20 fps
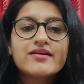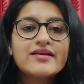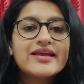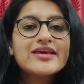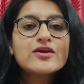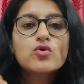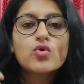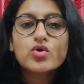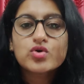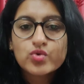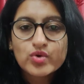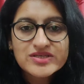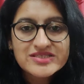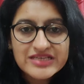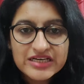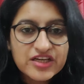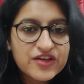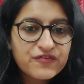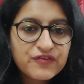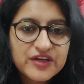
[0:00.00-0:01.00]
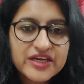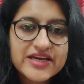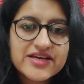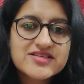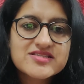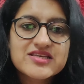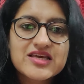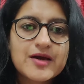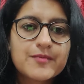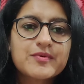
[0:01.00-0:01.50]
लाइक और कोई
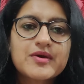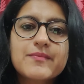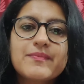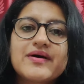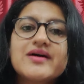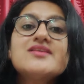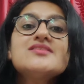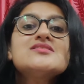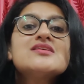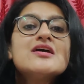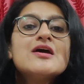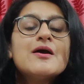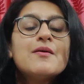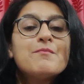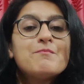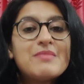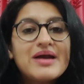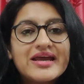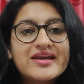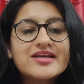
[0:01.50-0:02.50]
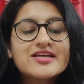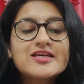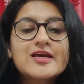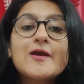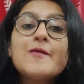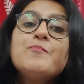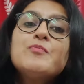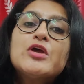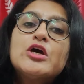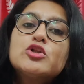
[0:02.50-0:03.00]
सर्टिफिकेट्स हैं आपके पास मेरिट के